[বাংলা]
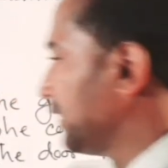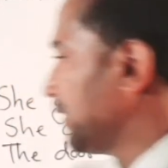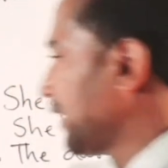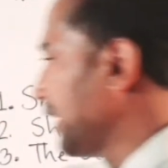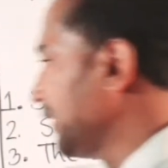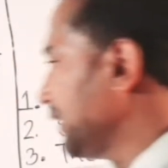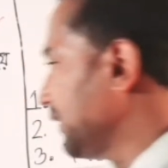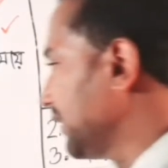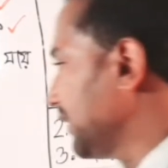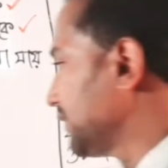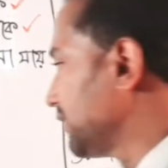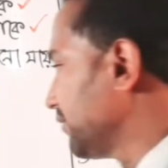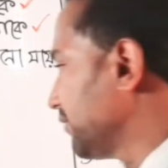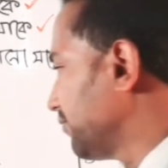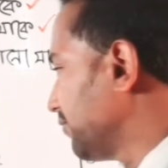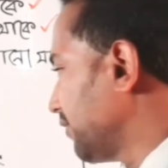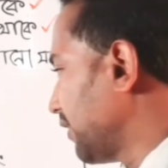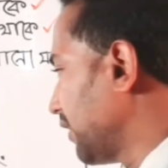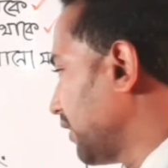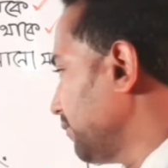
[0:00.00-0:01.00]
লাইক একটি
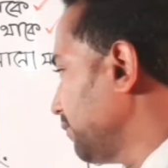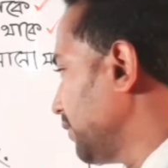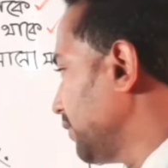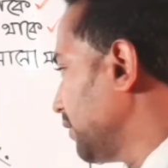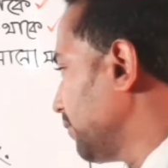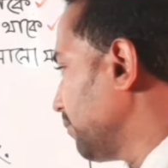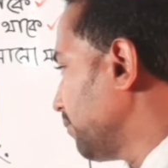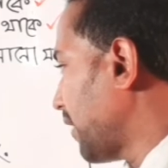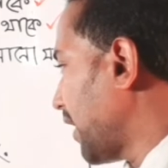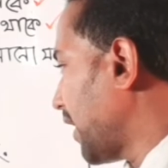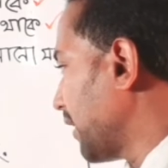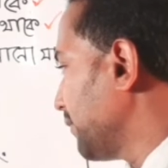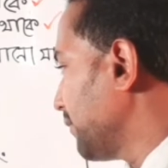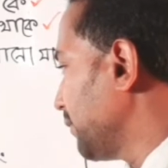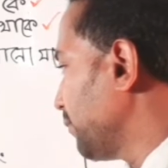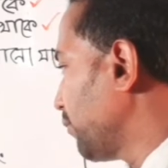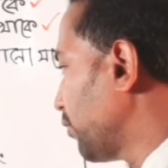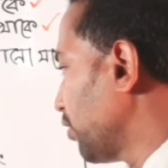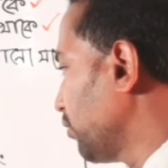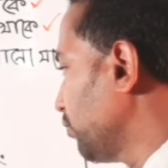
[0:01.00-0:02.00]
ভার্ব
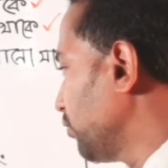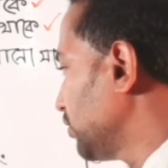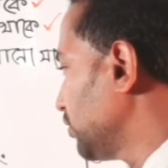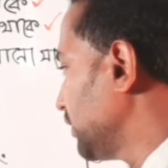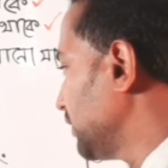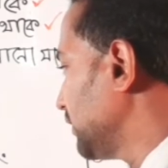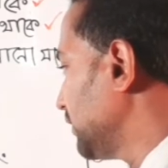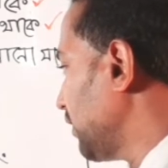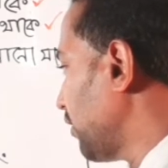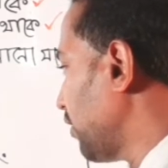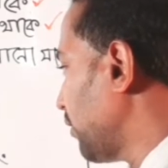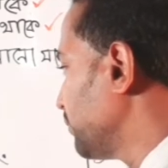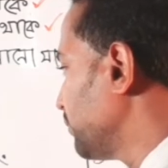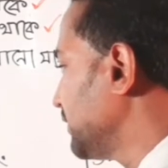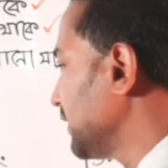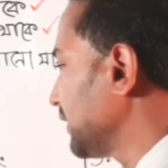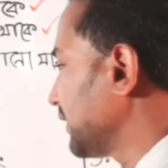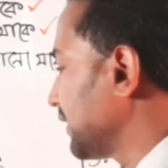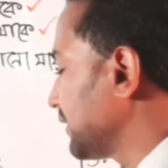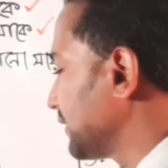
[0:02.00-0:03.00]
ভার্বের পরবর্তীতে
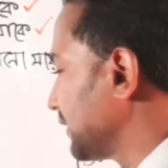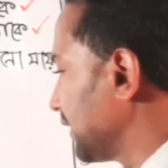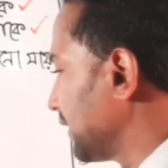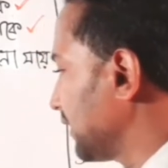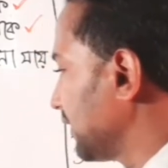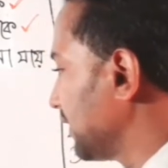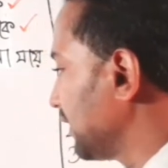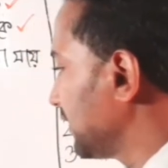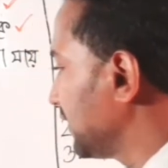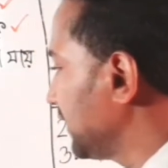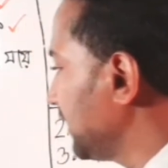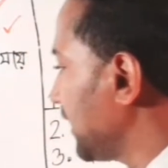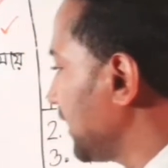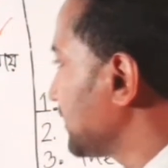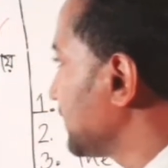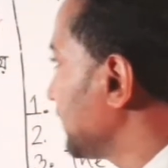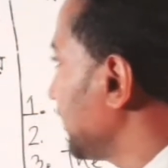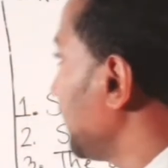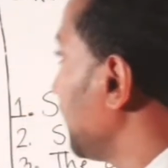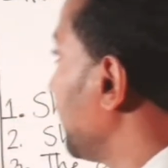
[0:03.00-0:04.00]
অবজেক্ট আছে কি
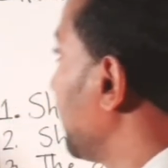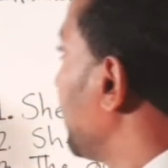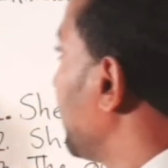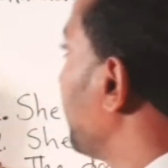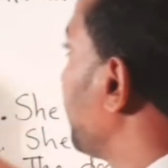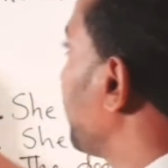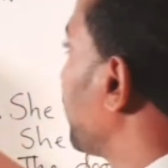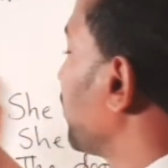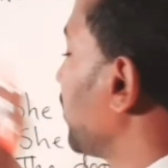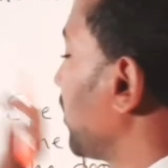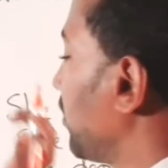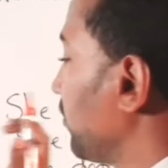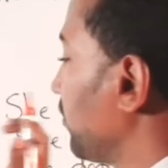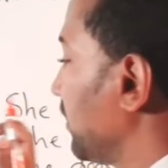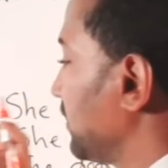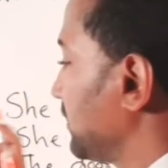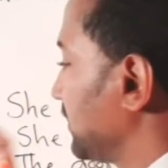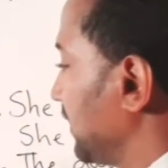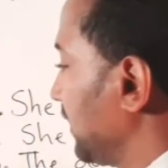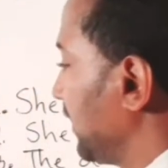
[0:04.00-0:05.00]
আছে প্রোনাউন
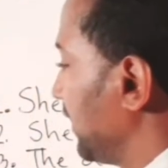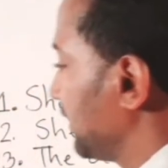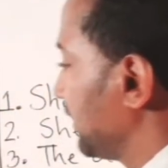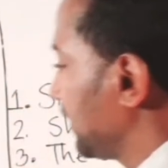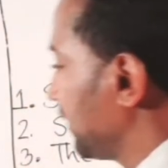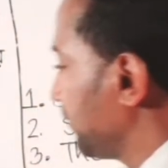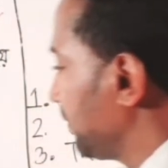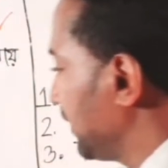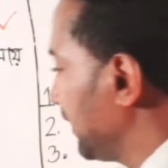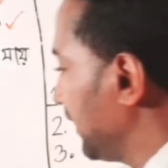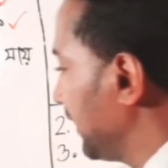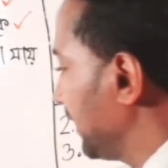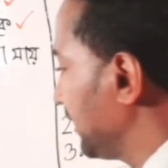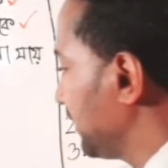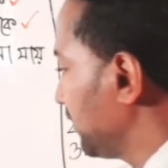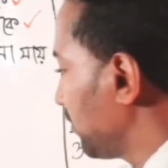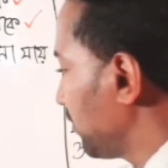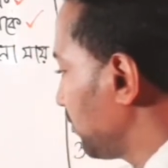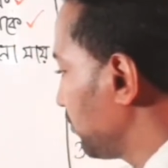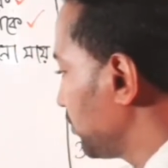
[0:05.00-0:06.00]
আছে তার মানে
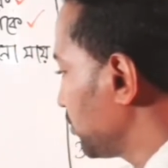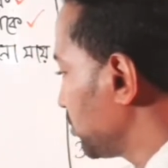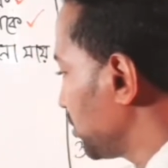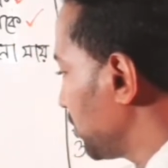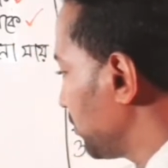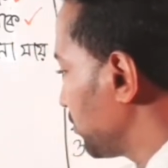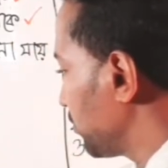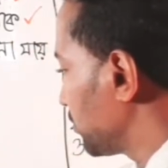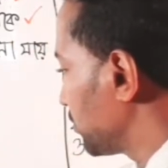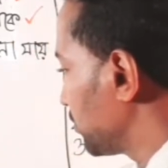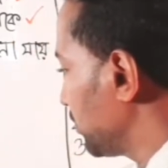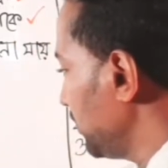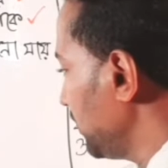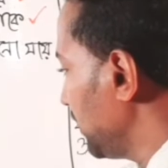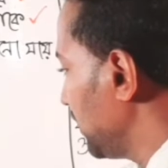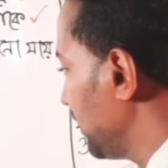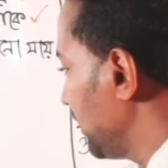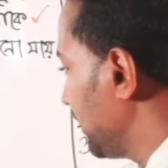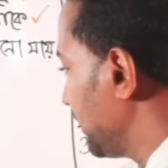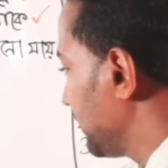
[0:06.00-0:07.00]
এটি অবশ্যই অবশ্যই
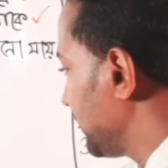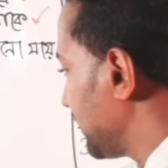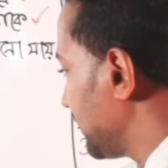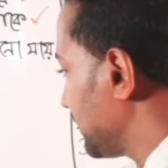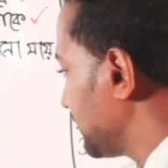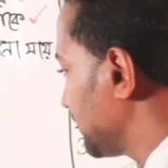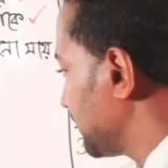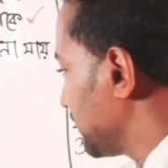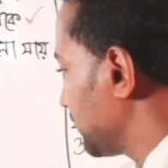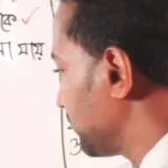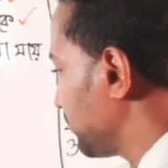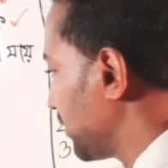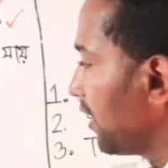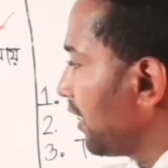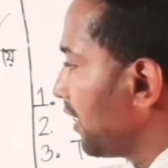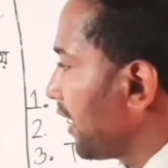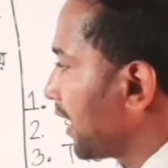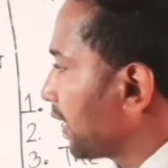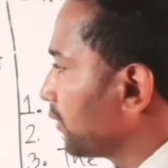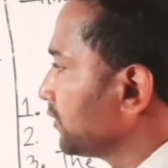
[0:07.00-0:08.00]
ট্রানজেটিভ ভার্ব
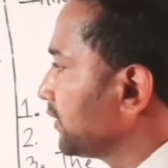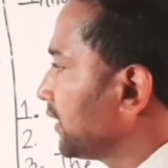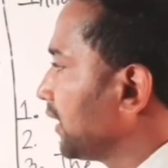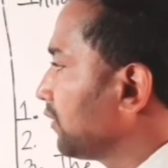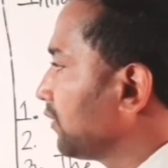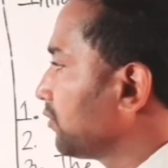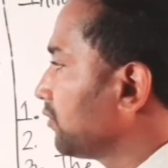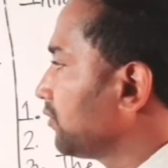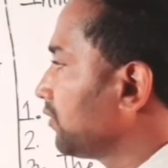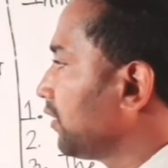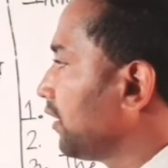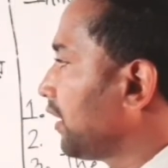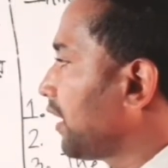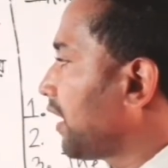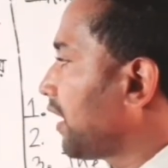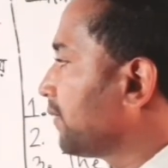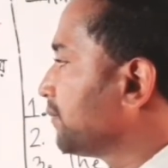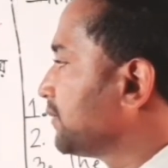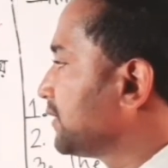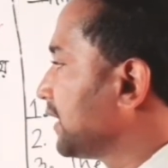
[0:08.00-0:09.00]
এখন খেয়াল করুন
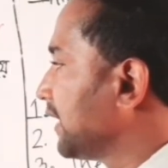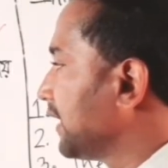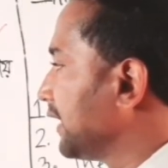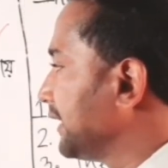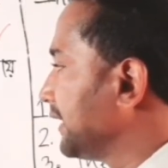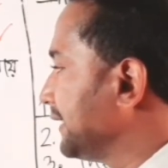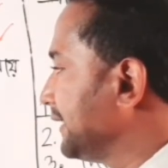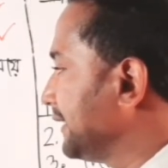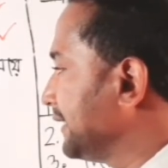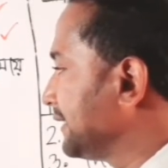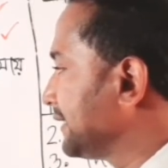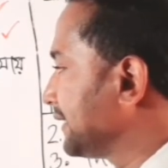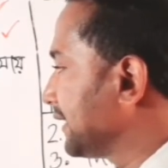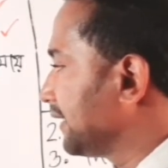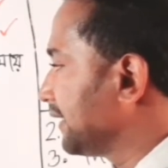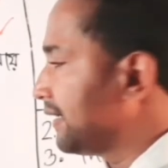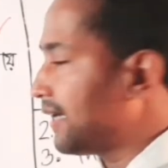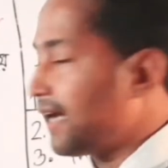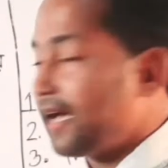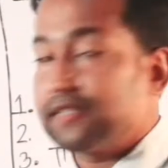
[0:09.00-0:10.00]
লাভস রিডস
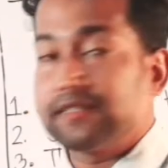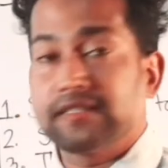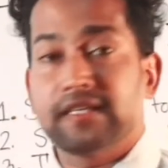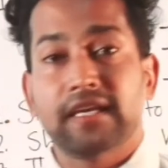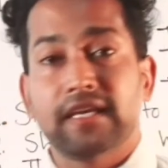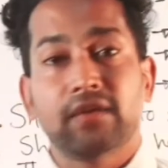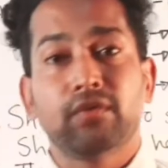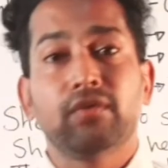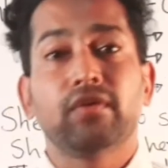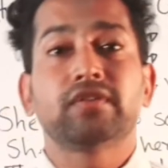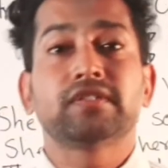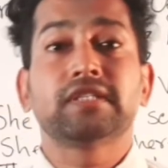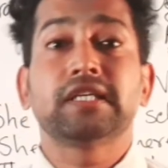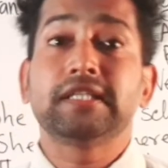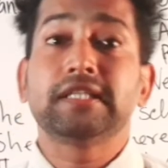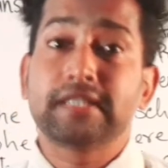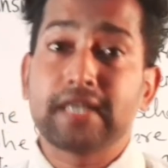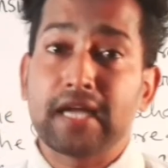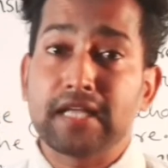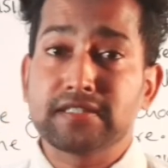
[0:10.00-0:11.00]
ডাজ এগুলো হচ্ছে
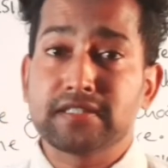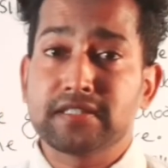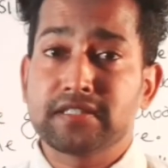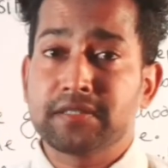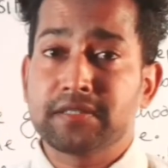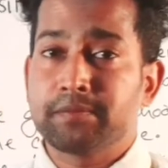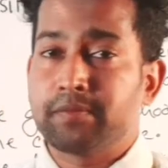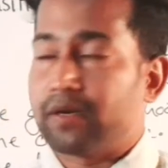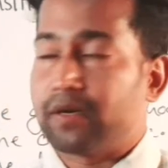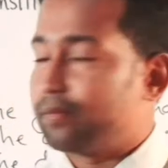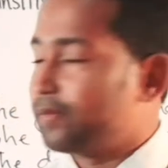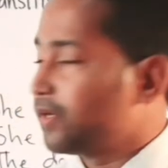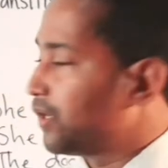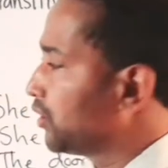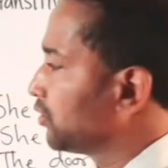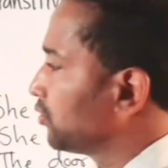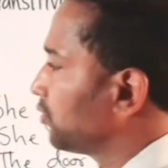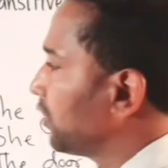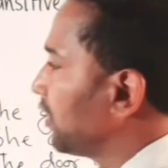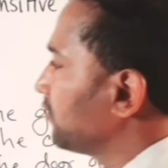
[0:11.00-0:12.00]
ট্রানজেটিভ ভার্ব
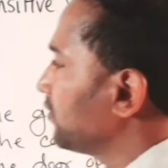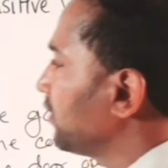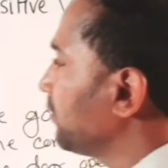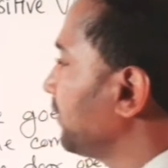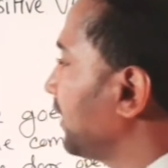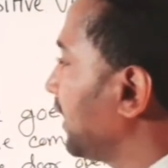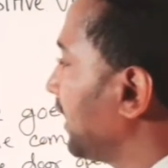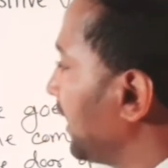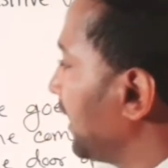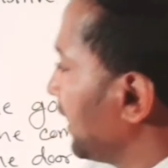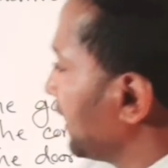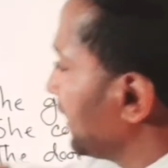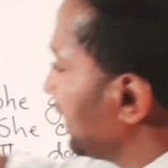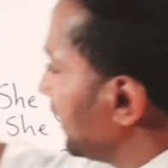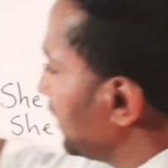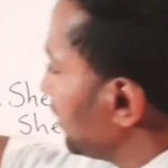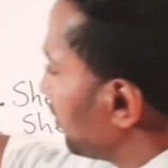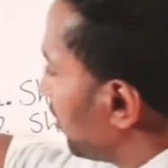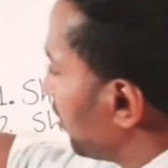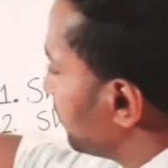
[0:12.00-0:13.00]
তো এখন আমরা
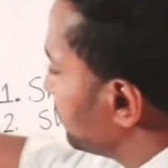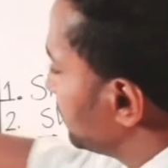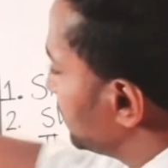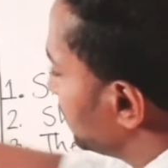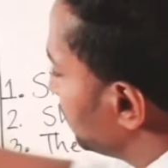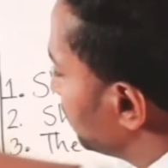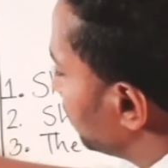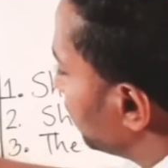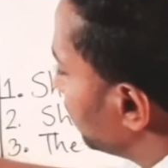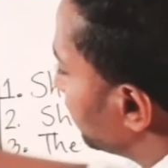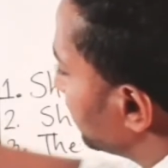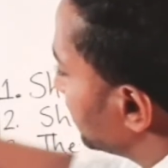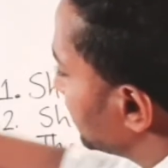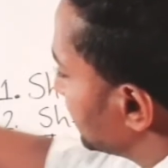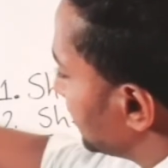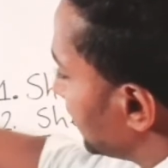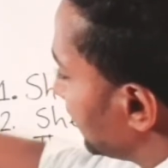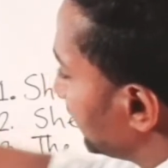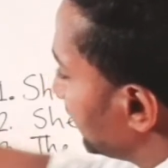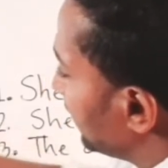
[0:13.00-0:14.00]
এই অবজেক্টগুলোর
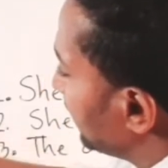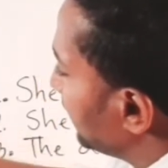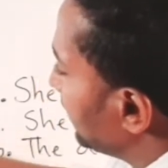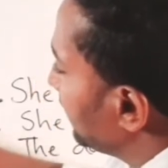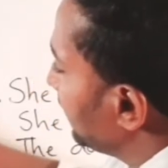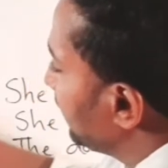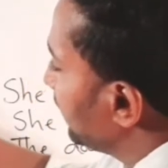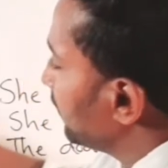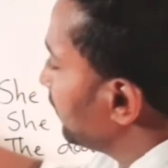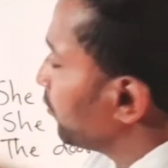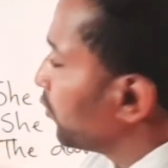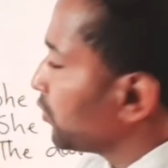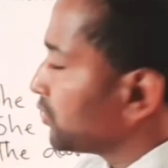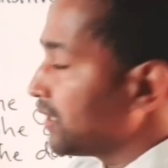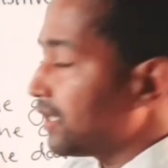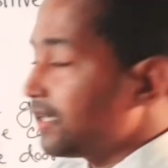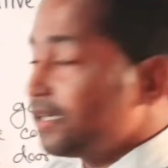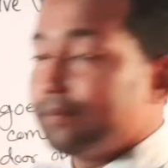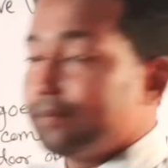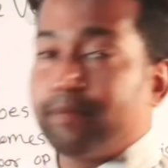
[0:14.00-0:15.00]
স্থানে ইট
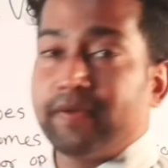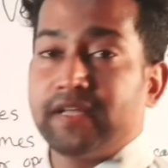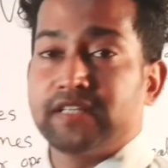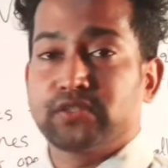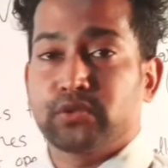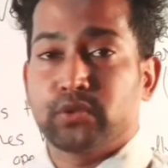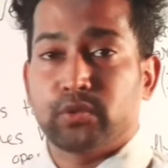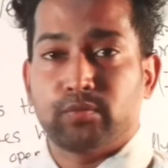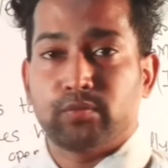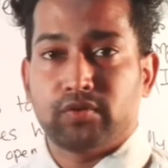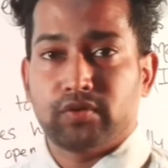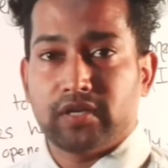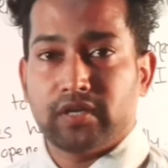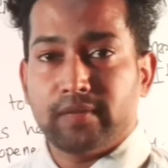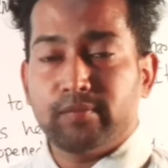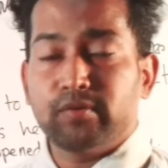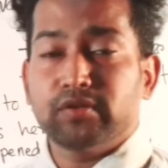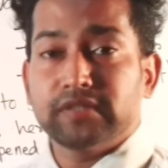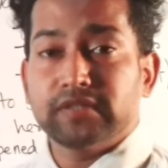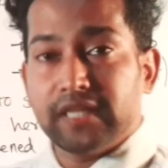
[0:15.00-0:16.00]
বসিয়ে রিপ্লেস করব
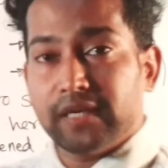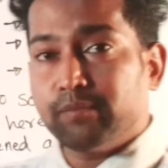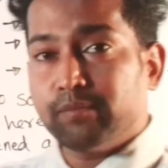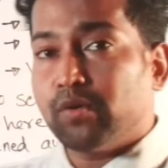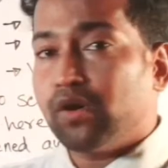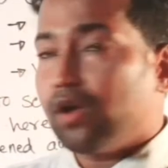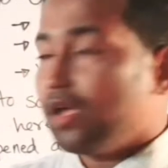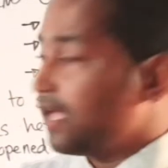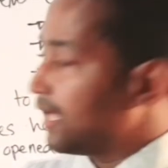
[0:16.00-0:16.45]
এবং দেখব